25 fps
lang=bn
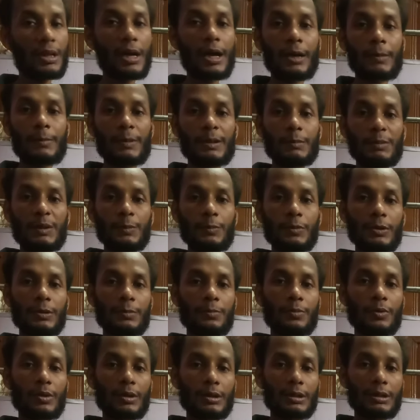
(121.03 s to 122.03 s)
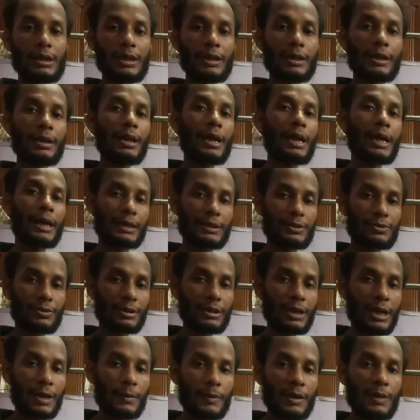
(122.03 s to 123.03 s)
থাকবে বিপরীত প্রকৃতির আধান একই
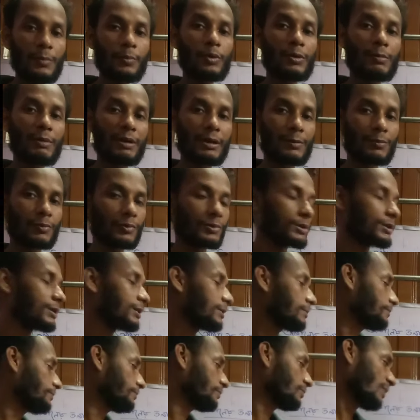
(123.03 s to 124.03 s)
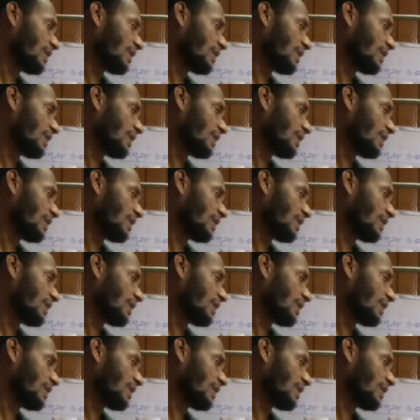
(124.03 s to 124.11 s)
সঙ্গে থাকবে না পরিবাহীর মধ্যে